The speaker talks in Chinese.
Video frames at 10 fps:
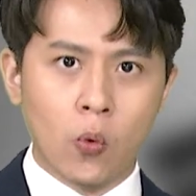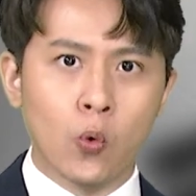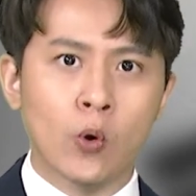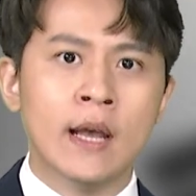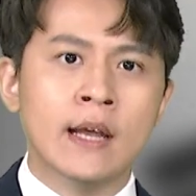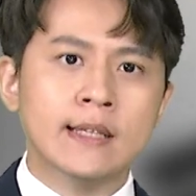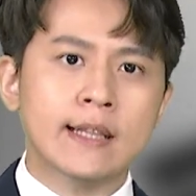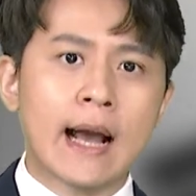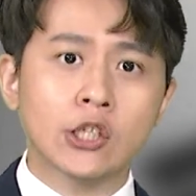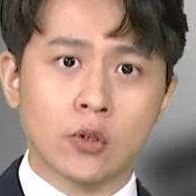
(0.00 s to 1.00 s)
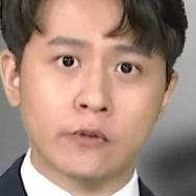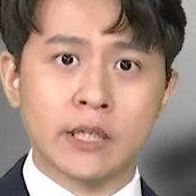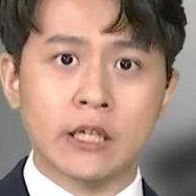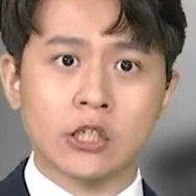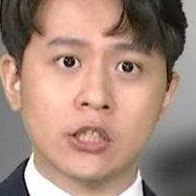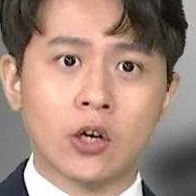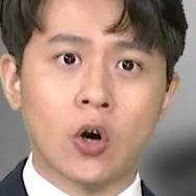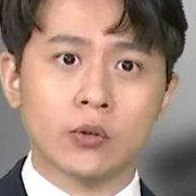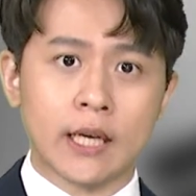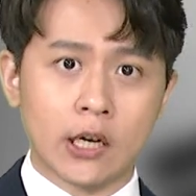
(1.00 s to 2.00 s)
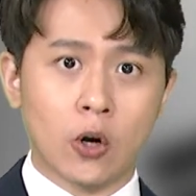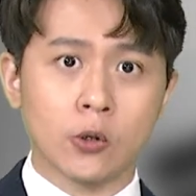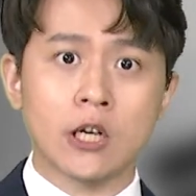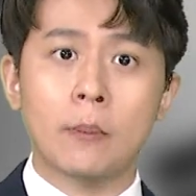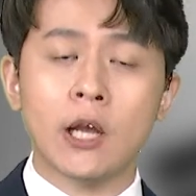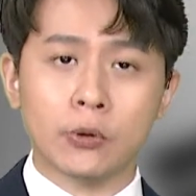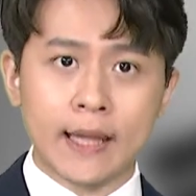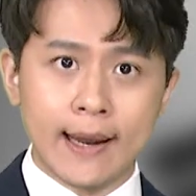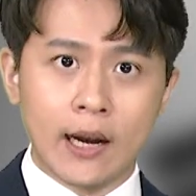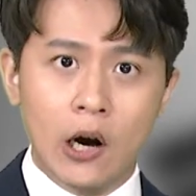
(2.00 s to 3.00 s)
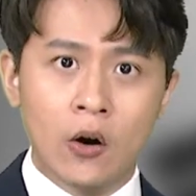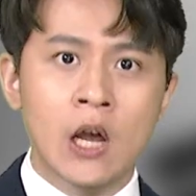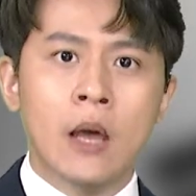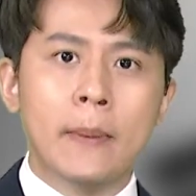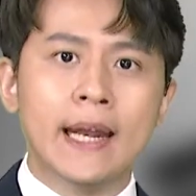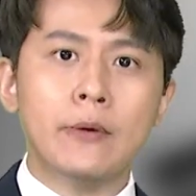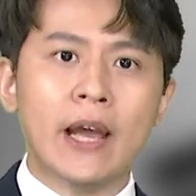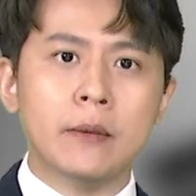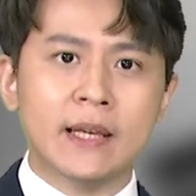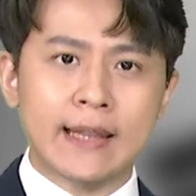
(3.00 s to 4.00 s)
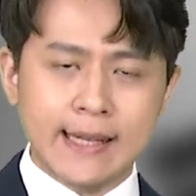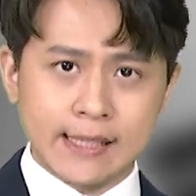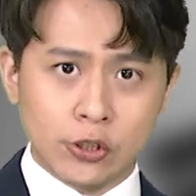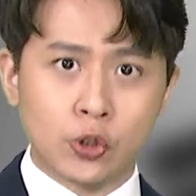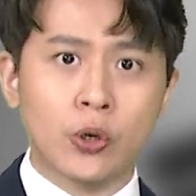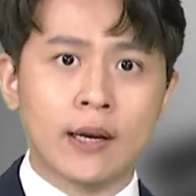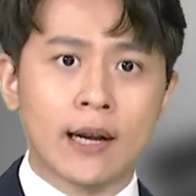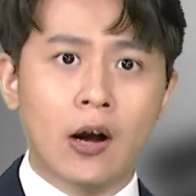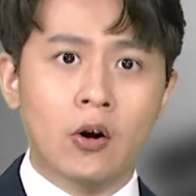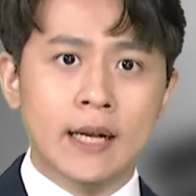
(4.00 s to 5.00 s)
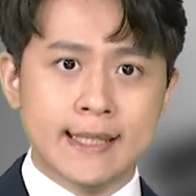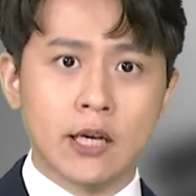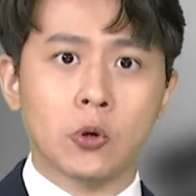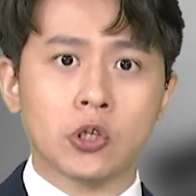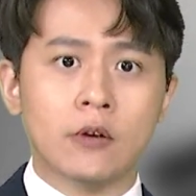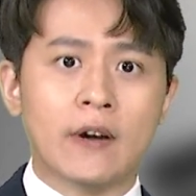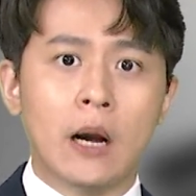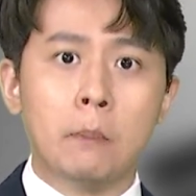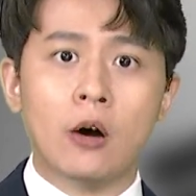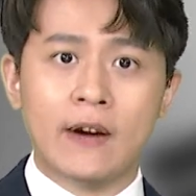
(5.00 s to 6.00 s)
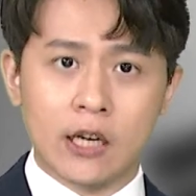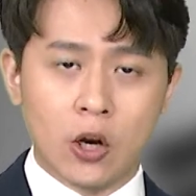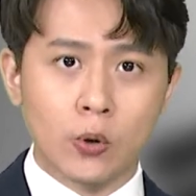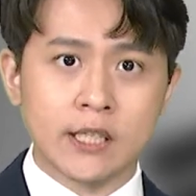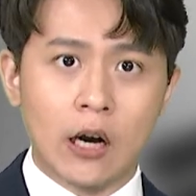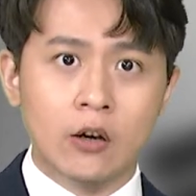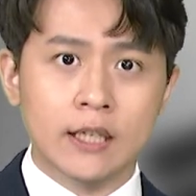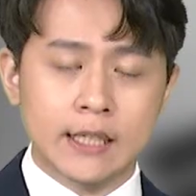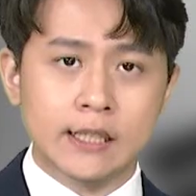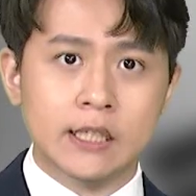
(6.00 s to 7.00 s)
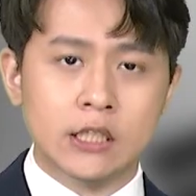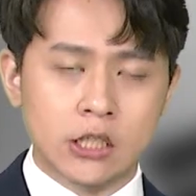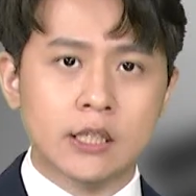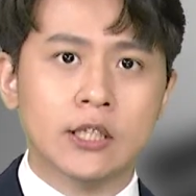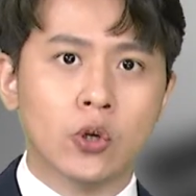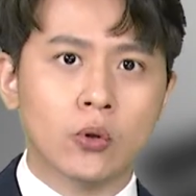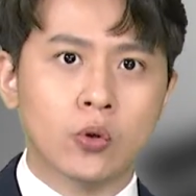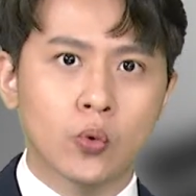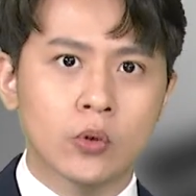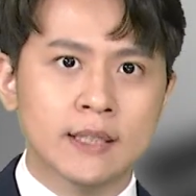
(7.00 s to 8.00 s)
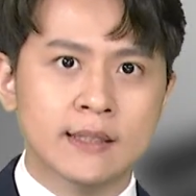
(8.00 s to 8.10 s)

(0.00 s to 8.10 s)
物，在搭手扶梯的时候，他的口罩没有戴好，被另外一名男子劝告，结果双方爆发了口角以及肢体冲突。